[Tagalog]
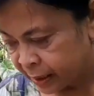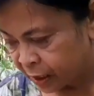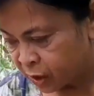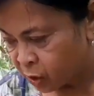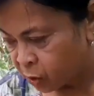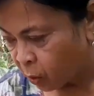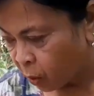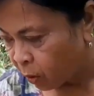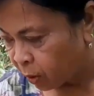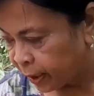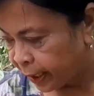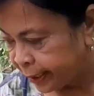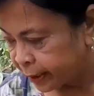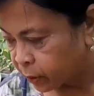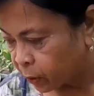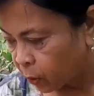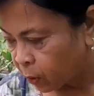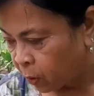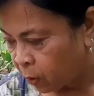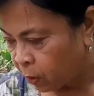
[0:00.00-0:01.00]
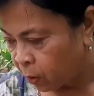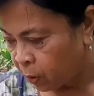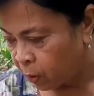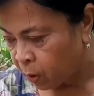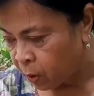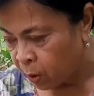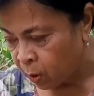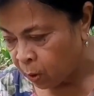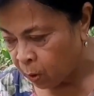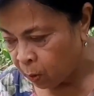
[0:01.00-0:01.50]
Yan, sa stock na ito,
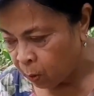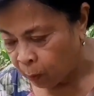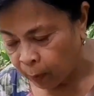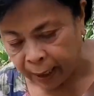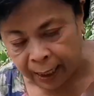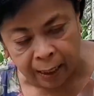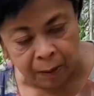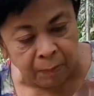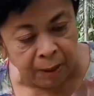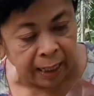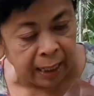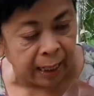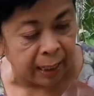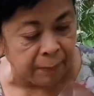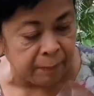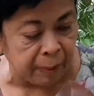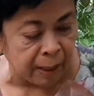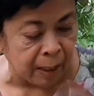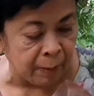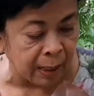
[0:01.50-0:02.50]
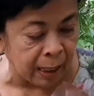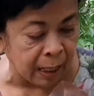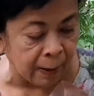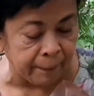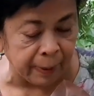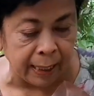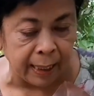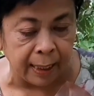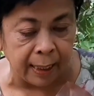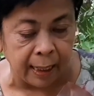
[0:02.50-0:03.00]
walang magkaiba
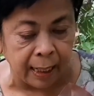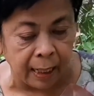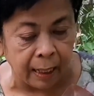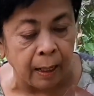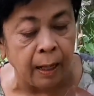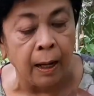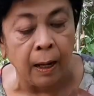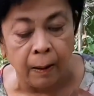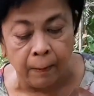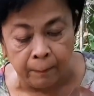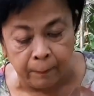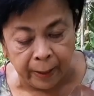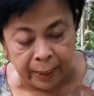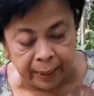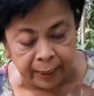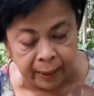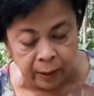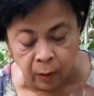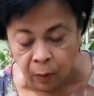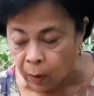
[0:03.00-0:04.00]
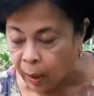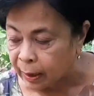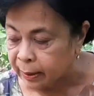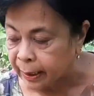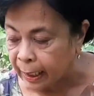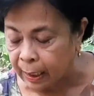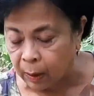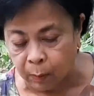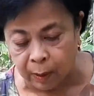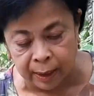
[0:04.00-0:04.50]
mga palangga Pareho
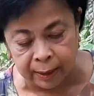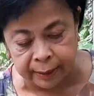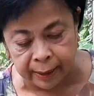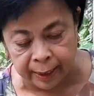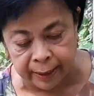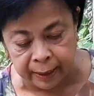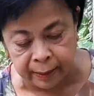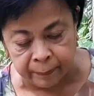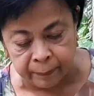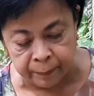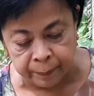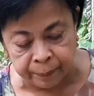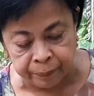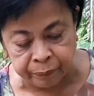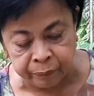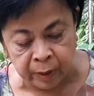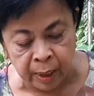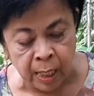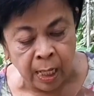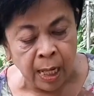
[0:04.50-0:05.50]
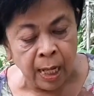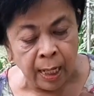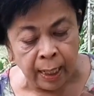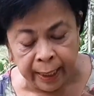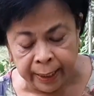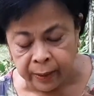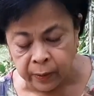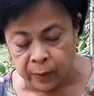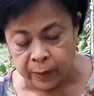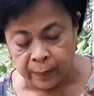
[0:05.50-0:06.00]
ang dalawang kanin.
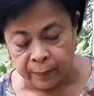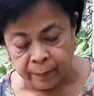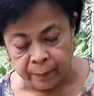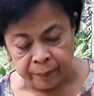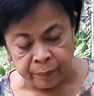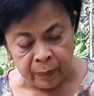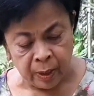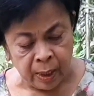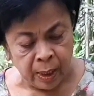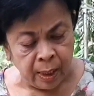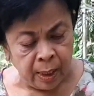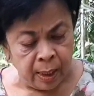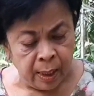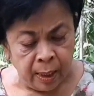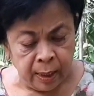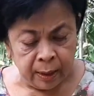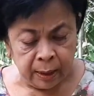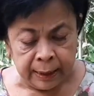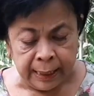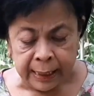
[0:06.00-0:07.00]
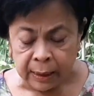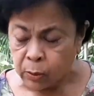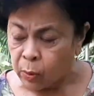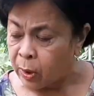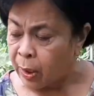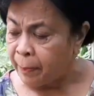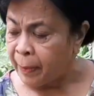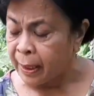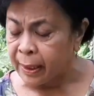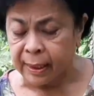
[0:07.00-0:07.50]
Ngayon,
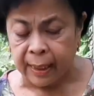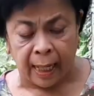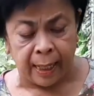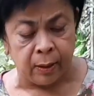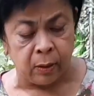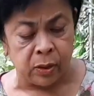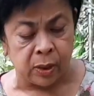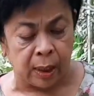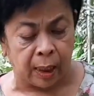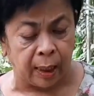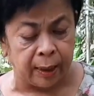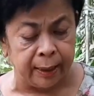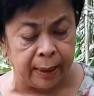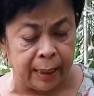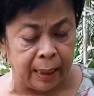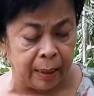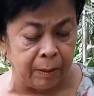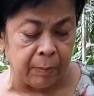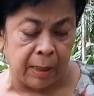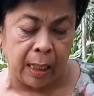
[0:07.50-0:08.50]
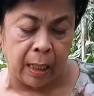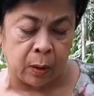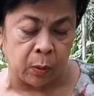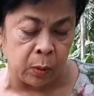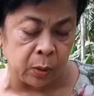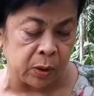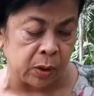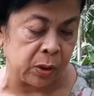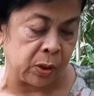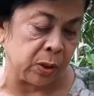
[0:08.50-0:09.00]
dito naman tayo sa kanilang
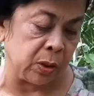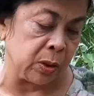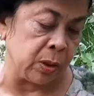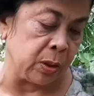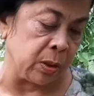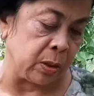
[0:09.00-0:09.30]
mga roots.